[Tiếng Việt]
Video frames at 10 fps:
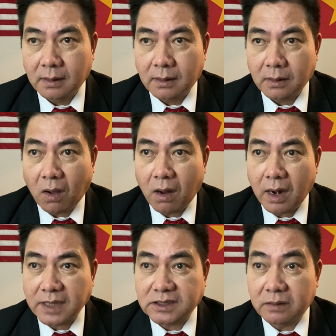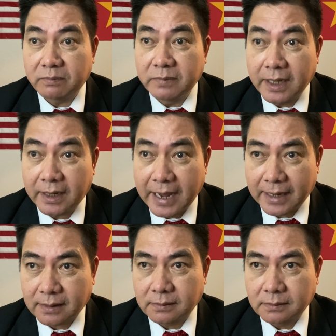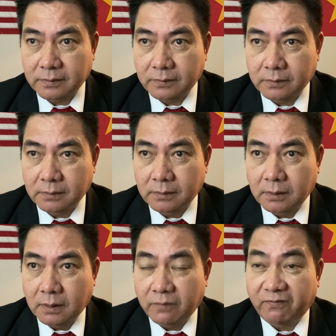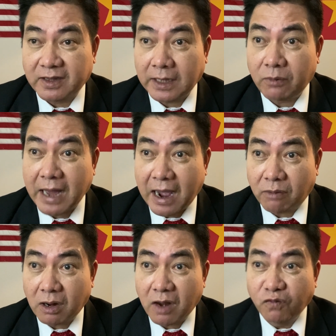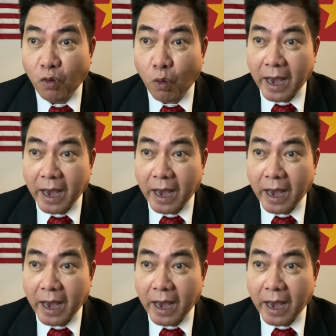đó là sự bịa đặt và theo đạo đó là vu